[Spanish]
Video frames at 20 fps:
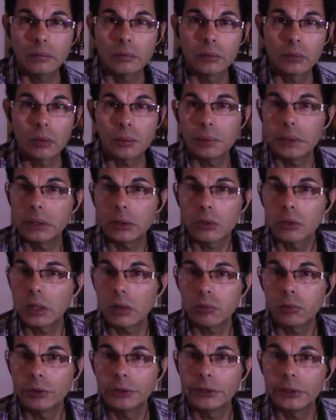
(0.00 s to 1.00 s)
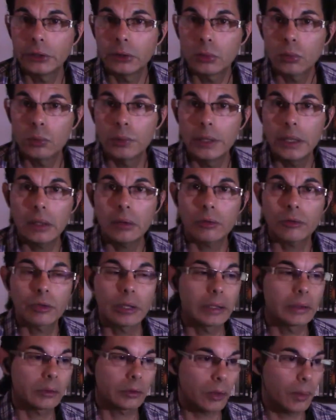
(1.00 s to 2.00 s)
No vienen con la fuente incluida, o
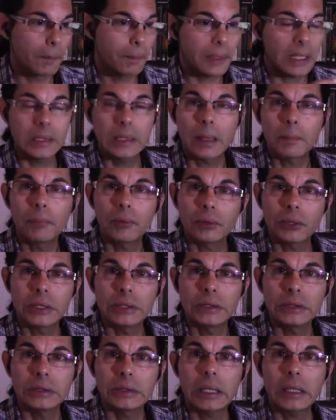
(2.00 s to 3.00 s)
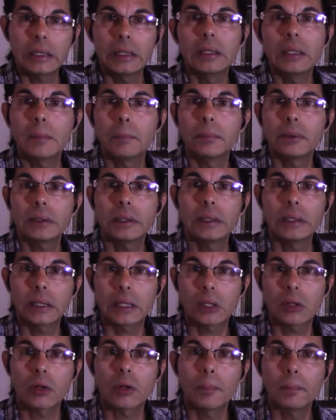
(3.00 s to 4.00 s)
sea, compras la potencia y después tenés
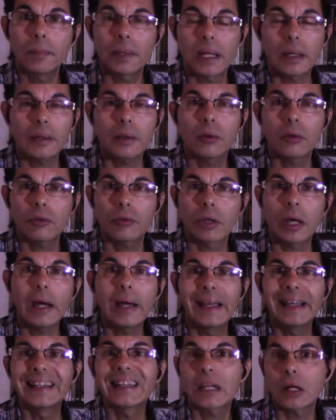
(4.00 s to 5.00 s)
que comprar, o sea, el